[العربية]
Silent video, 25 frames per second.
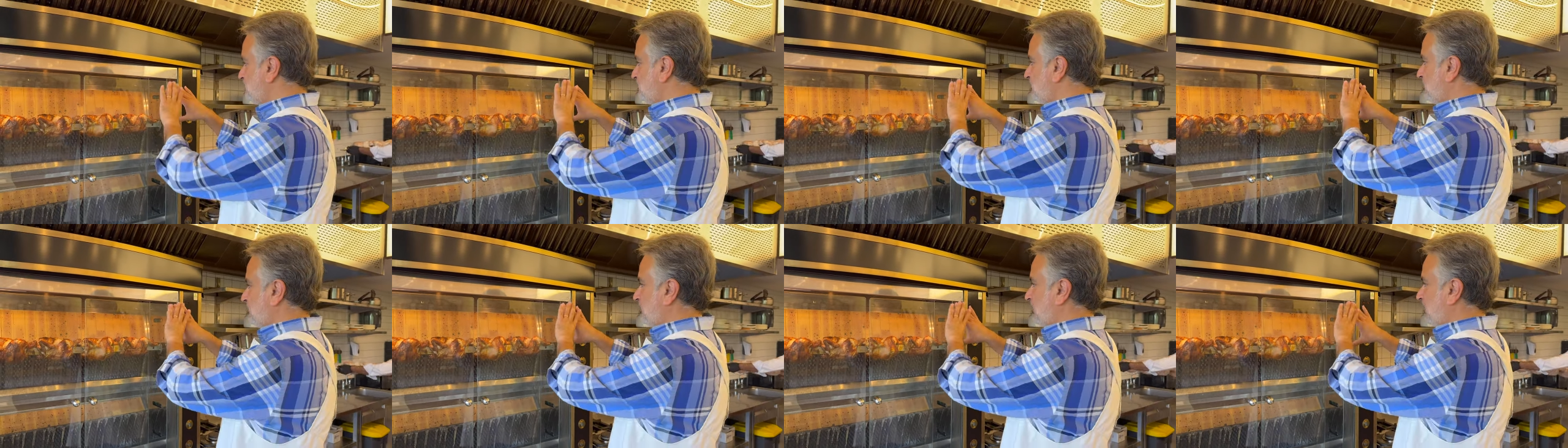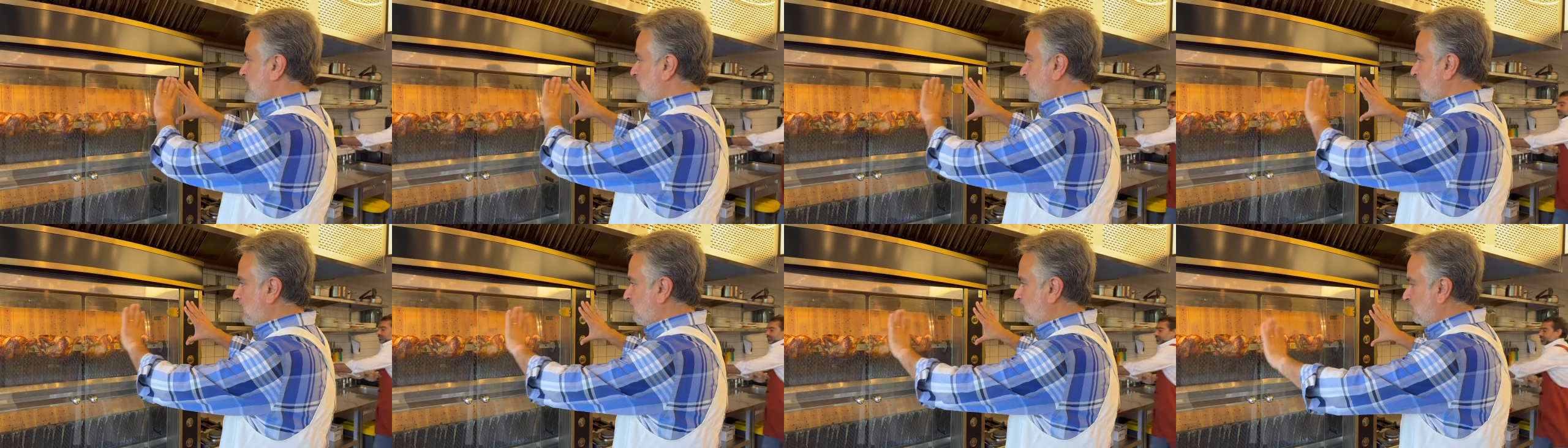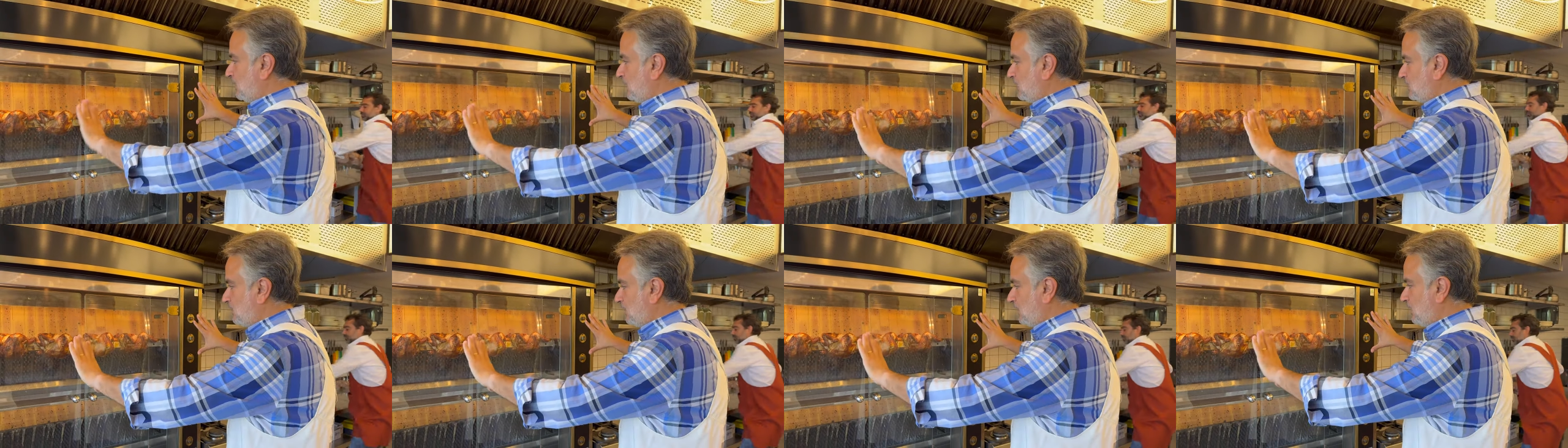في عندنا
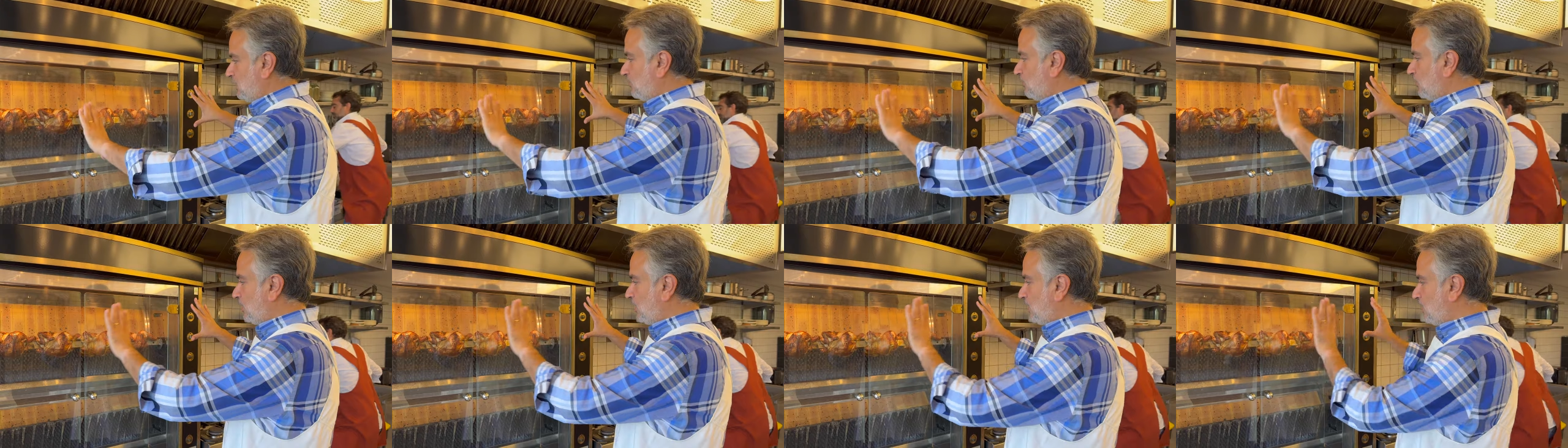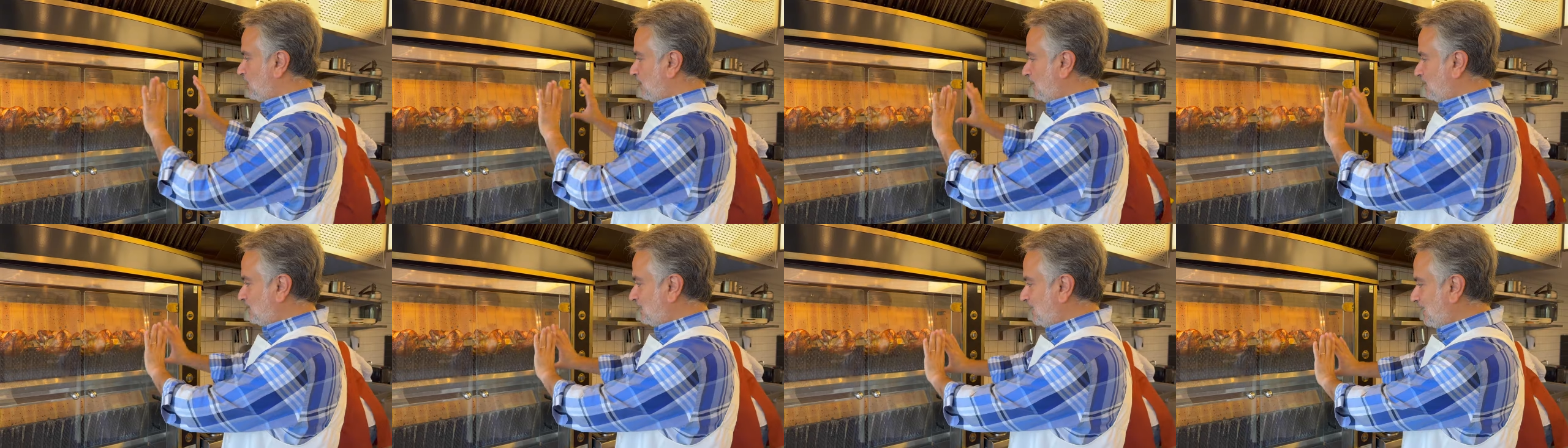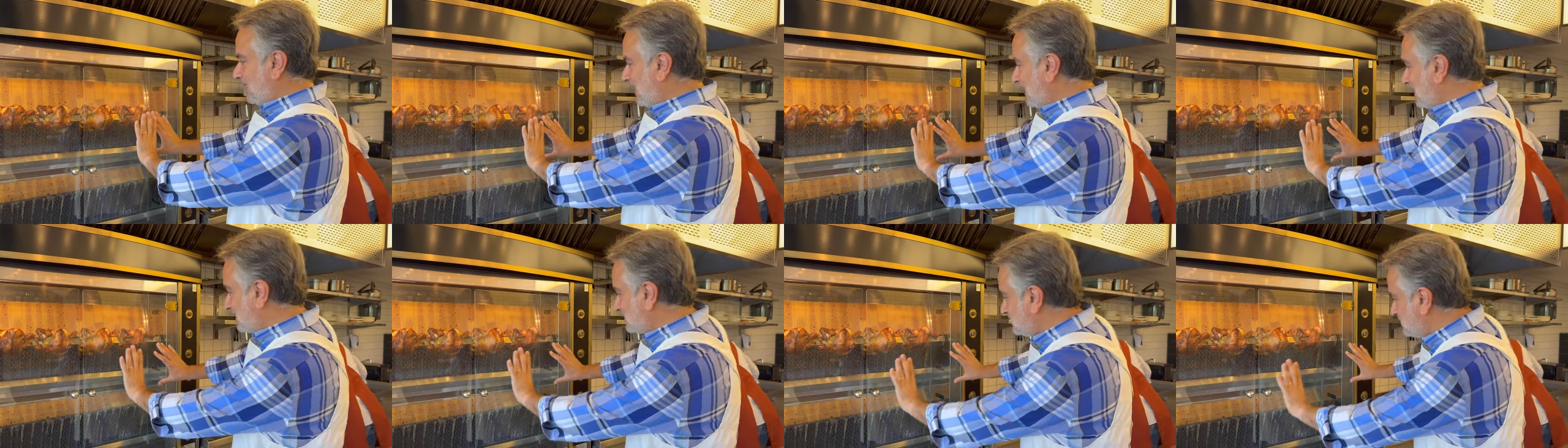البلاطه اللي ورا عندنا
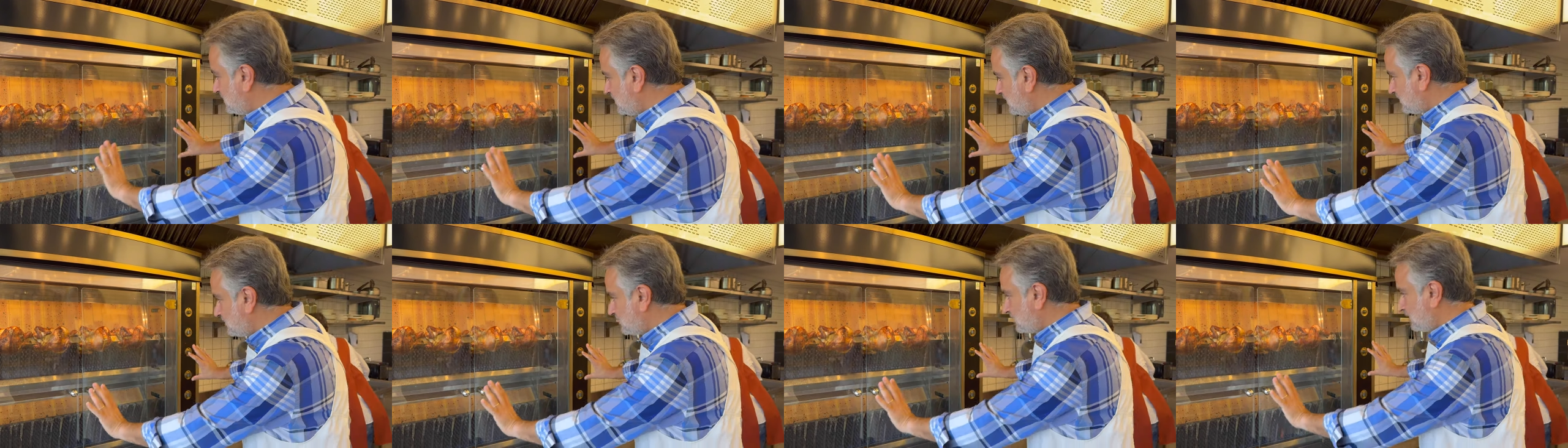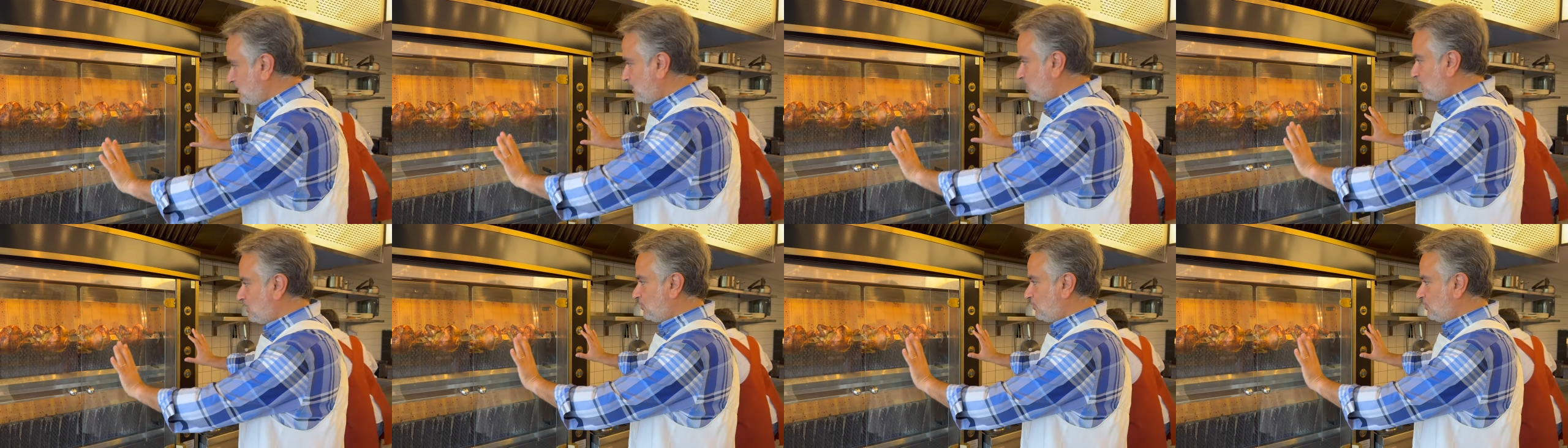الحديد اللي